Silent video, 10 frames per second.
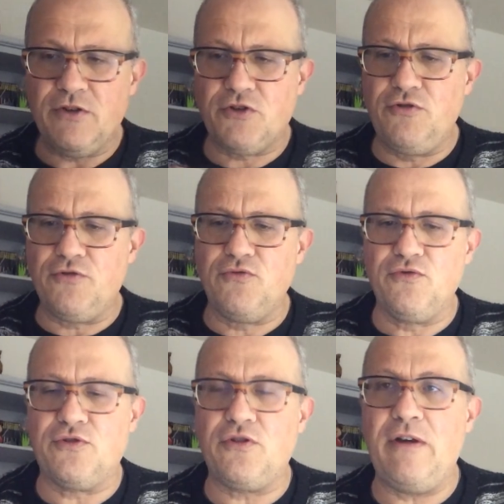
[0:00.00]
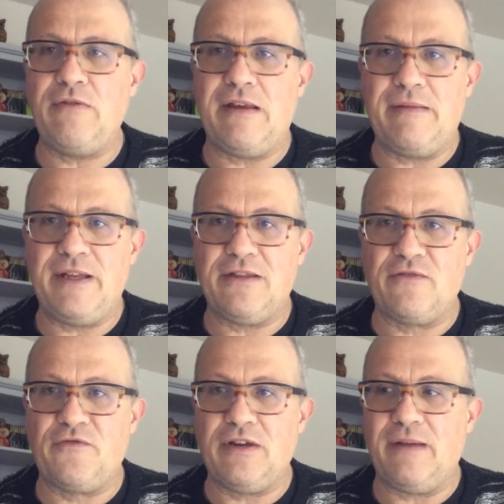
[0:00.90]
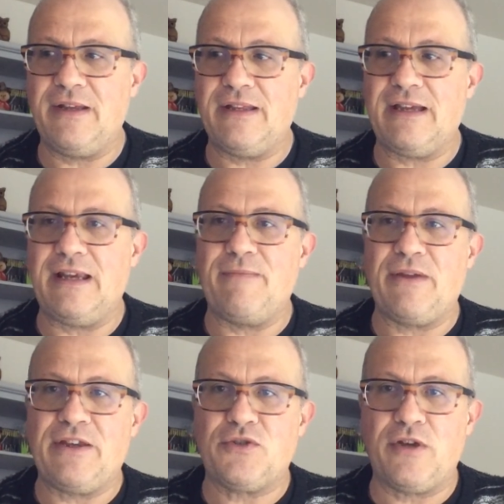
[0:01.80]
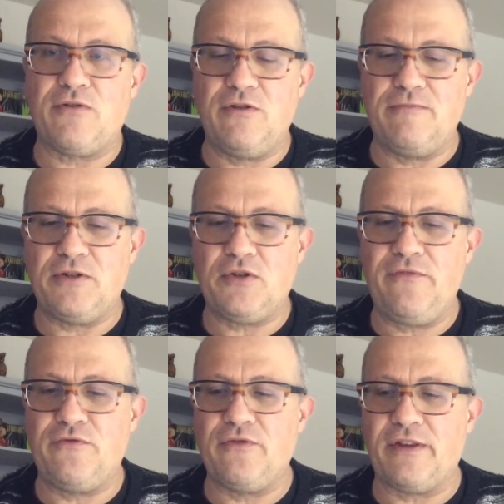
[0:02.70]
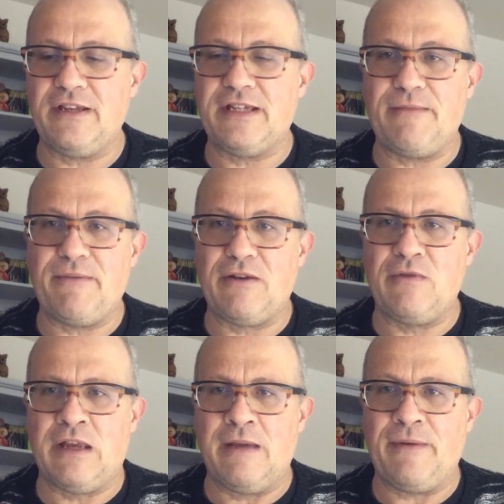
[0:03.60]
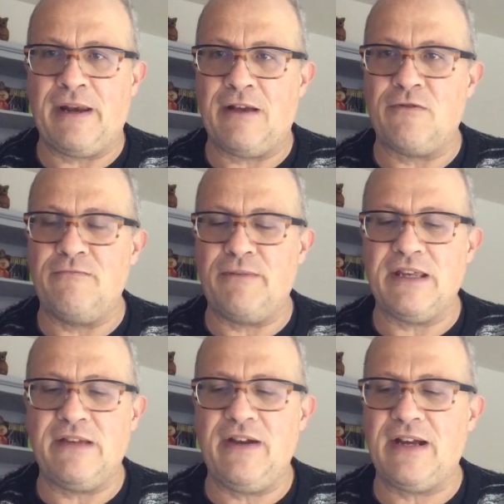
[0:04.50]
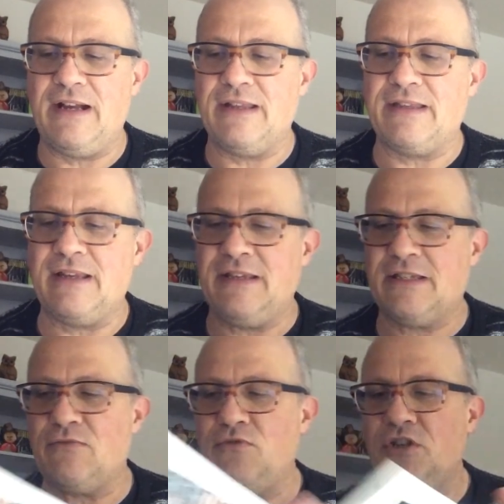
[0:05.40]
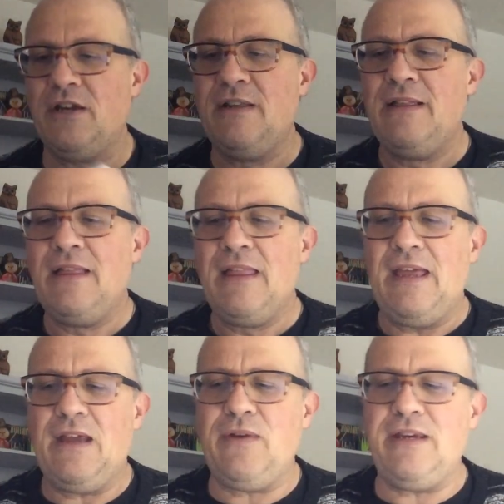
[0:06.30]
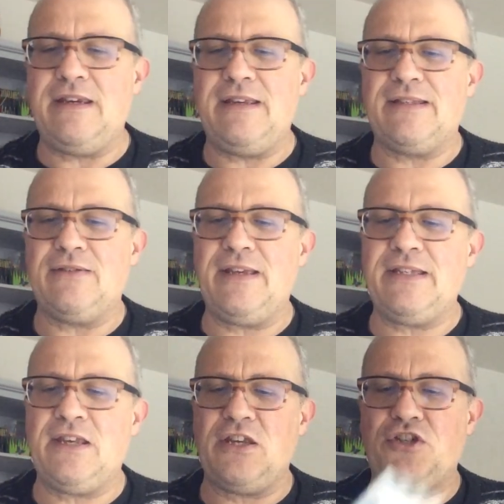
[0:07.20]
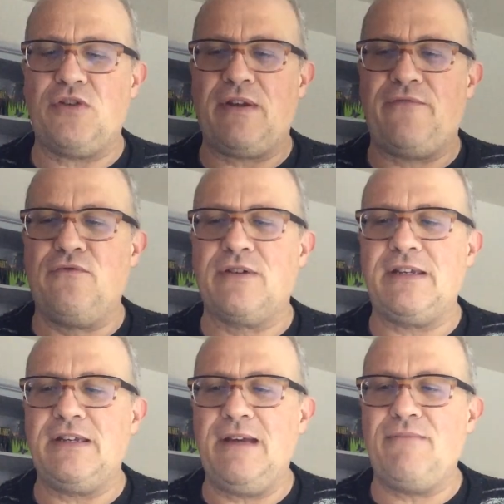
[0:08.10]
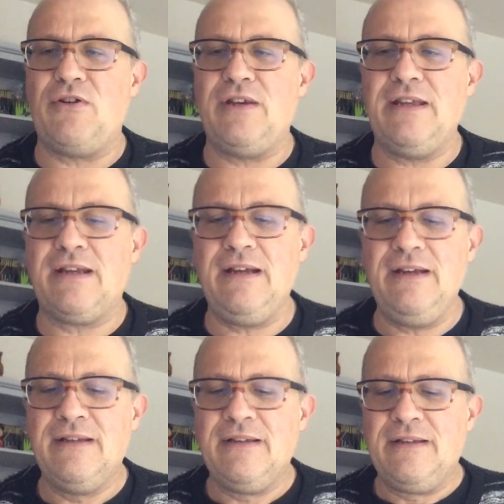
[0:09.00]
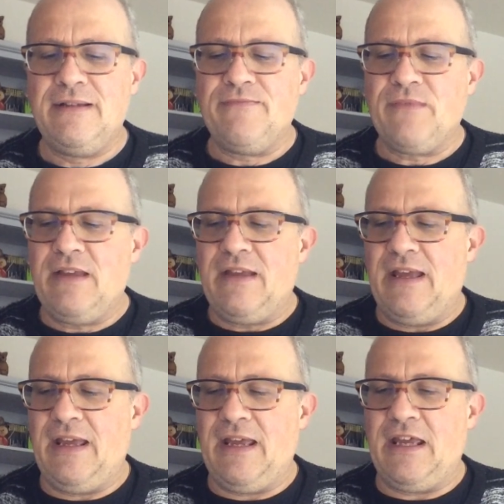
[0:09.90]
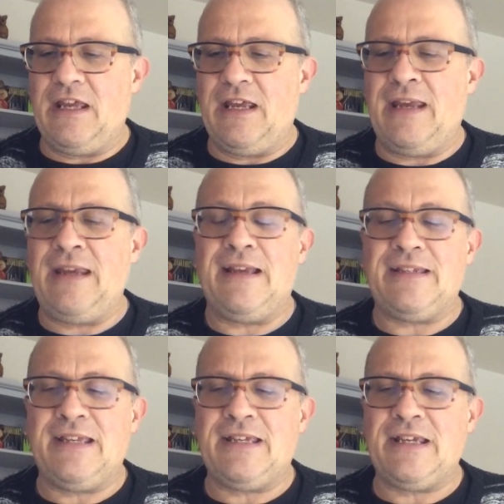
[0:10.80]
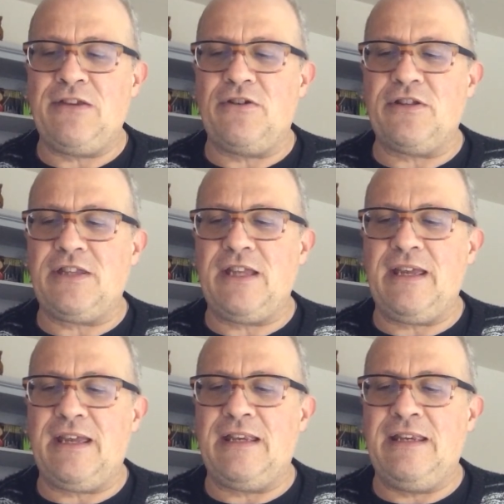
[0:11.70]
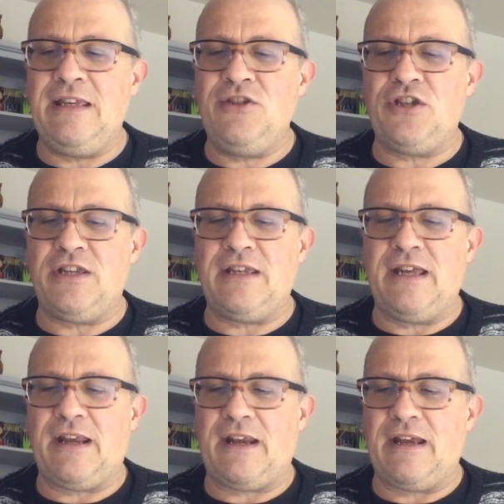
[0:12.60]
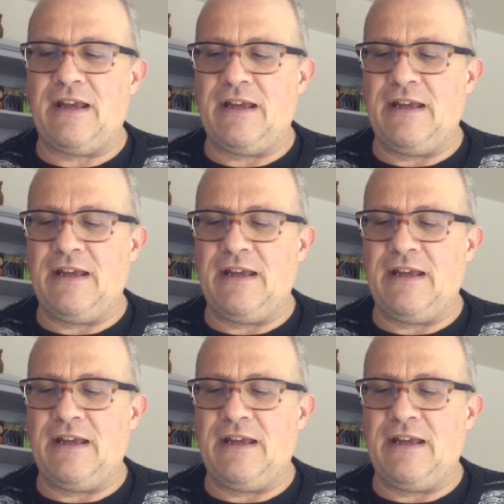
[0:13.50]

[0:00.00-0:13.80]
sono tutto, è un elemento fondamentale per i suoi colpi, i suoi furti, sia per lui che per la compagna vacante e di studio. E quindi inizia una storia, c'è una fuga di diabolic e, e la stessa notte l'ingegner...